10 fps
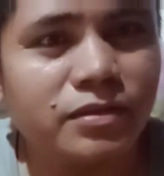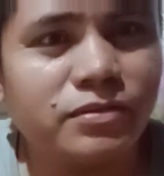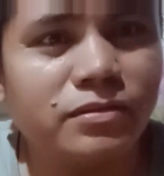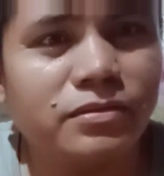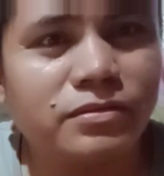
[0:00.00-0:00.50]
Hello,
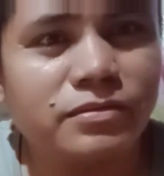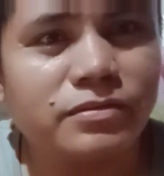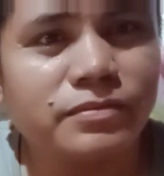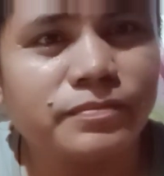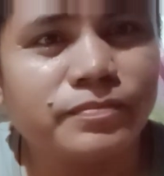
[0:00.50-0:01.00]
Idol.
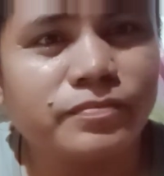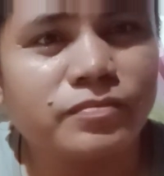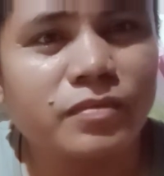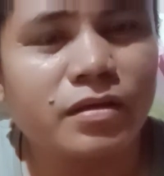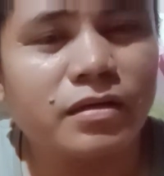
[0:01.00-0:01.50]

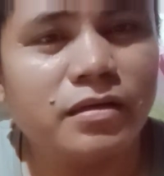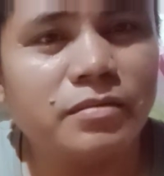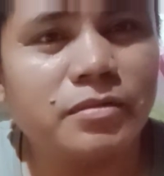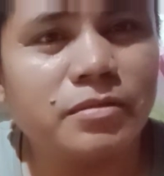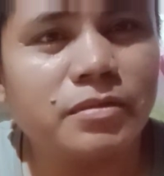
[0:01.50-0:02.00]

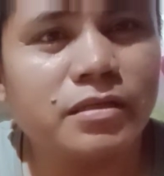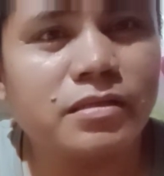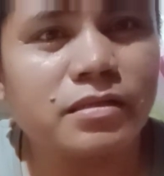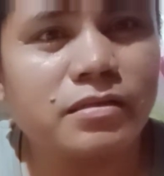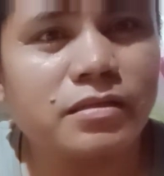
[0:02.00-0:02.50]
Yan, mega mega
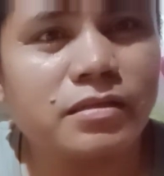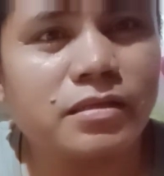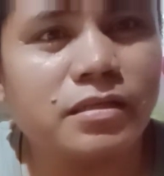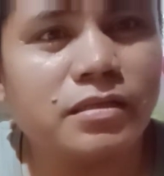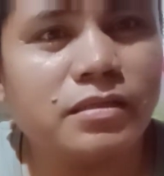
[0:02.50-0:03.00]
shoutout yan
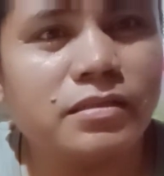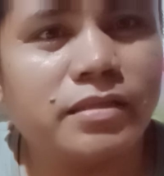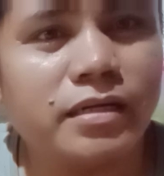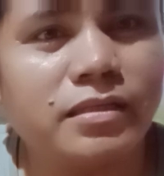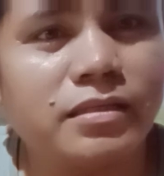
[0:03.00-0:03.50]
kay
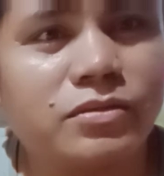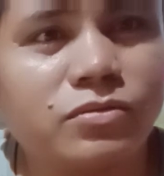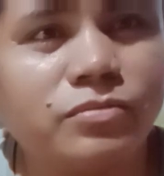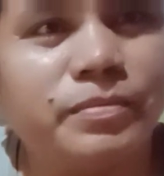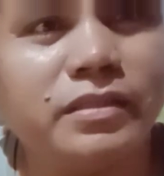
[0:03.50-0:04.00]
Daddy
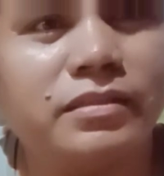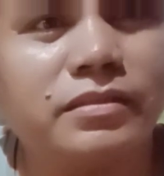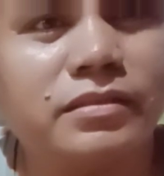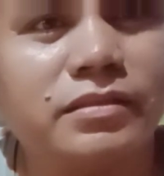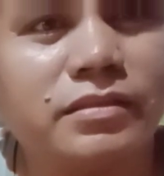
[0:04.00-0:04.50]
Tulbin
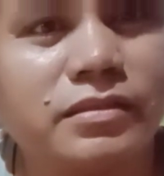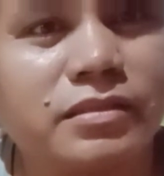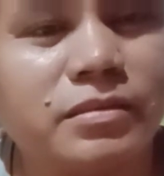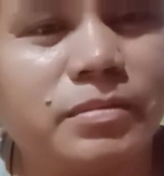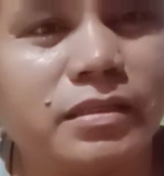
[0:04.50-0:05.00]

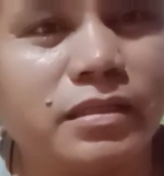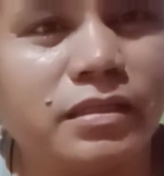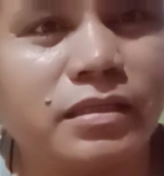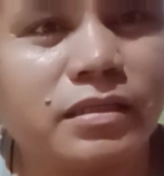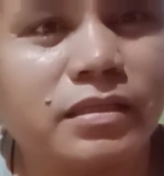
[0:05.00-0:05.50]
TV.